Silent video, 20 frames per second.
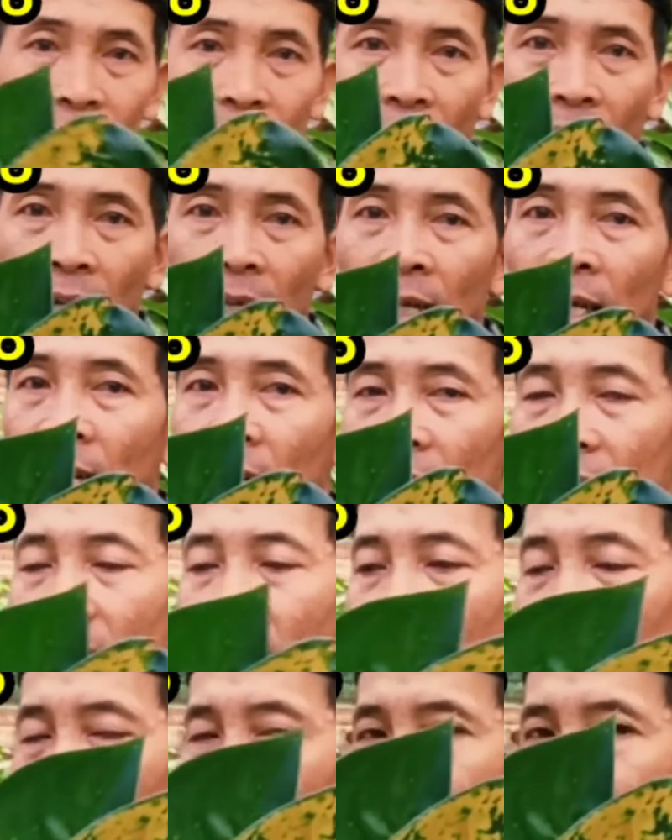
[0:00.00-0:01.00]
saja.
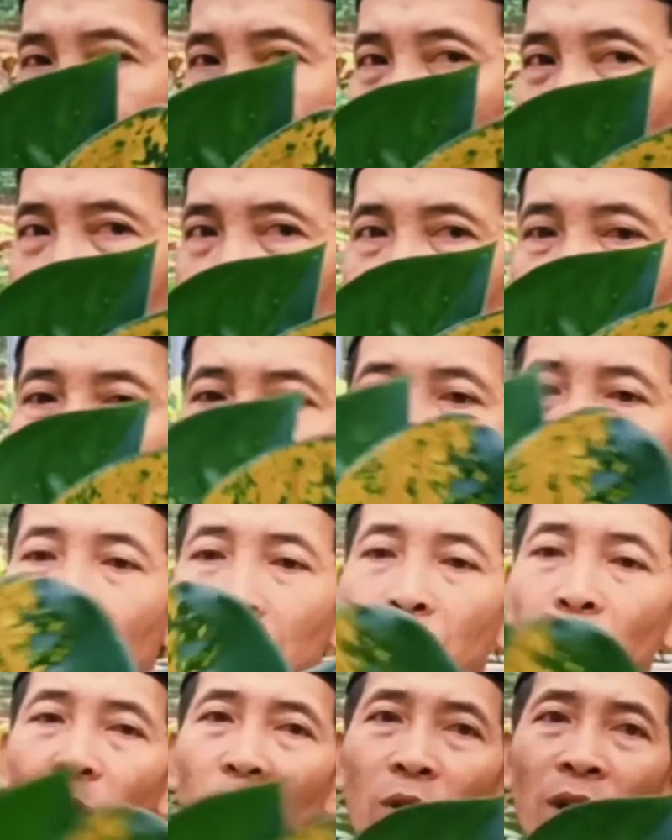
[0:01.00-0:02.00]
seratus
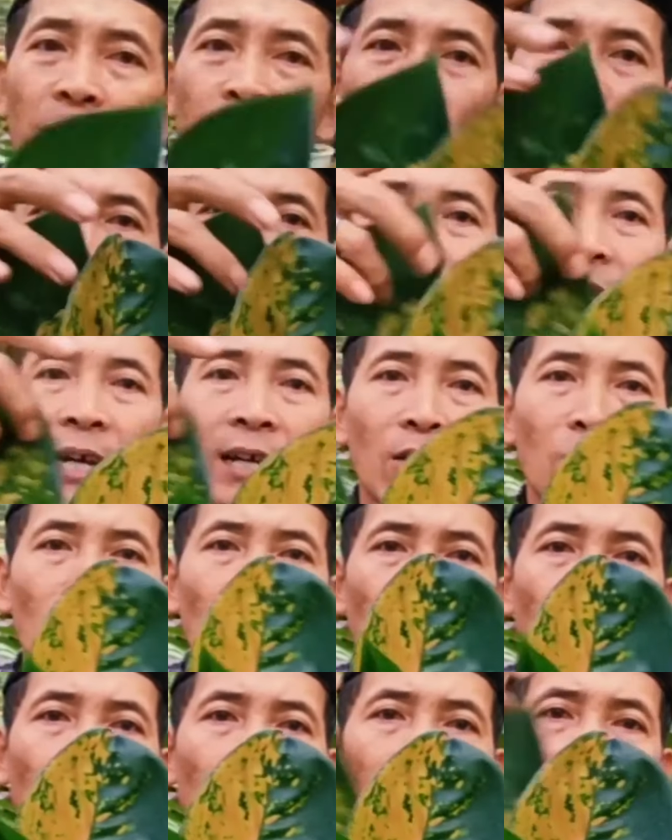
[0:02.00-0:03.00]
lima puluh ribu saja
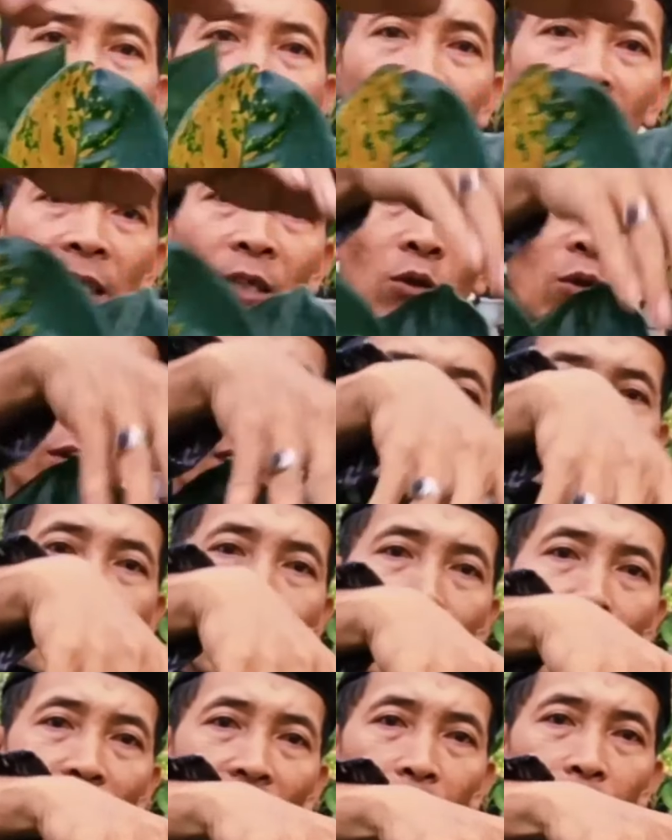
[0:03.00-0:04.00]
rumpun es
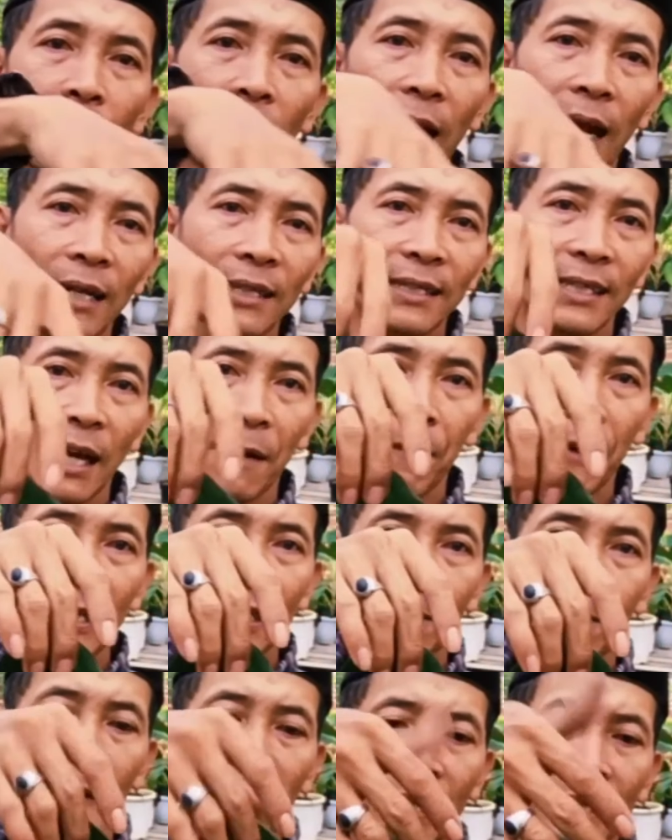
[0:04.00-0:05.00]
Sultan Brunei Belang
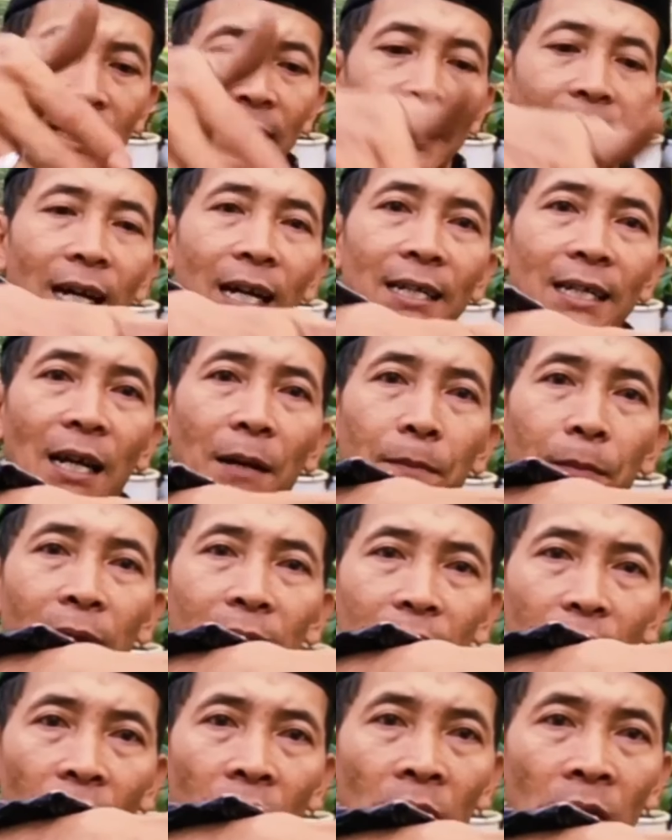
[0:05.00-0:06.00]
siapa cepat dia
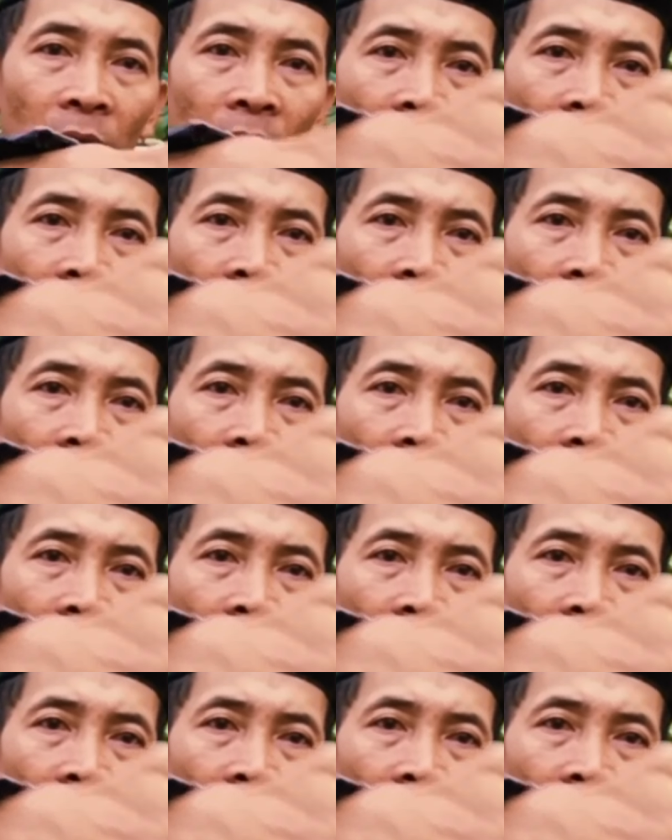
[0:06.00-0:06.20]
dapat